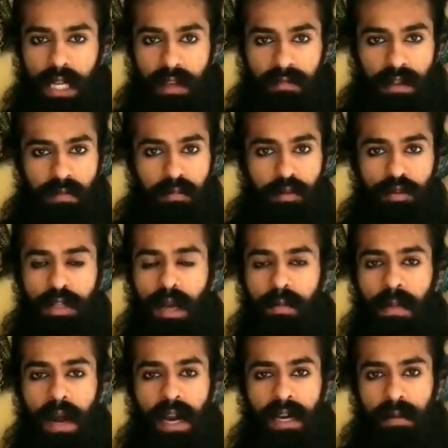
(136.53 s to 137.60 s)
केवल पूजा
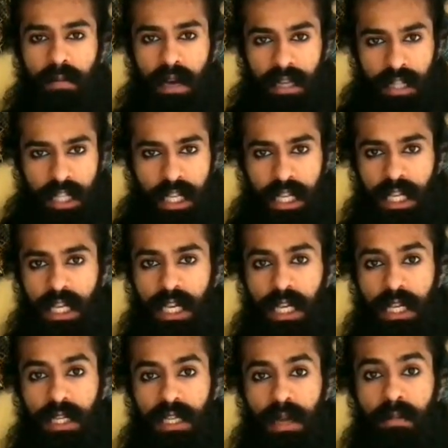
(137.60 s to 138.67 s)
पाठ भक्ति
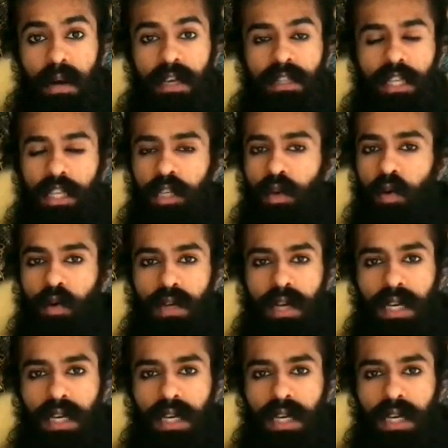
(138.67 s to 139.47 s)
या भक्ति योग